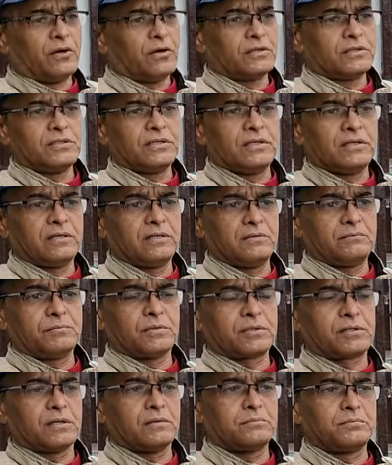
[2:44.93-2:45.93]
और ये
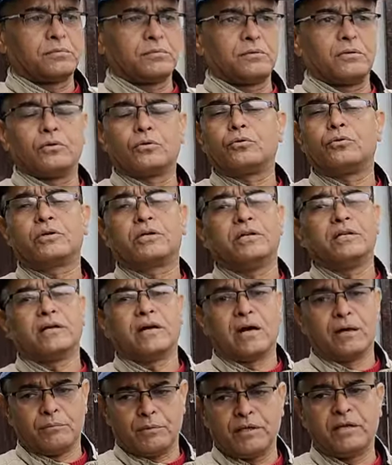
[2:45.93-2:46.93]
मतलब लोगों की
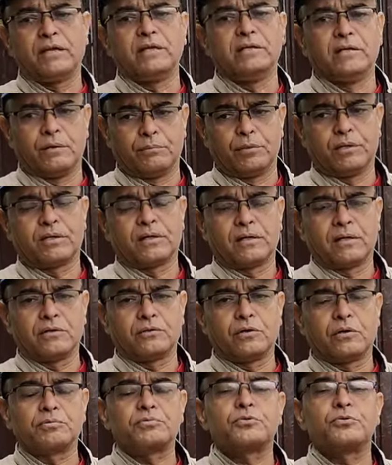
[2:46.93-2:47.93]
निगाह में नहीं आ पा रहा है
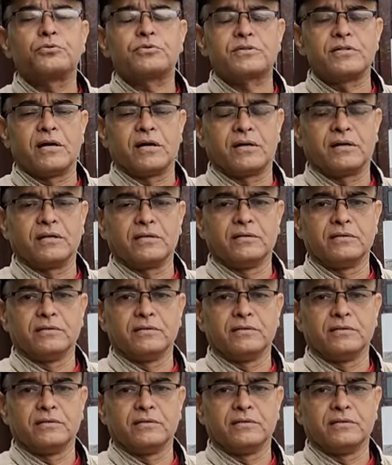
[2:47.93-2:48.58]
तो अफसोसनाक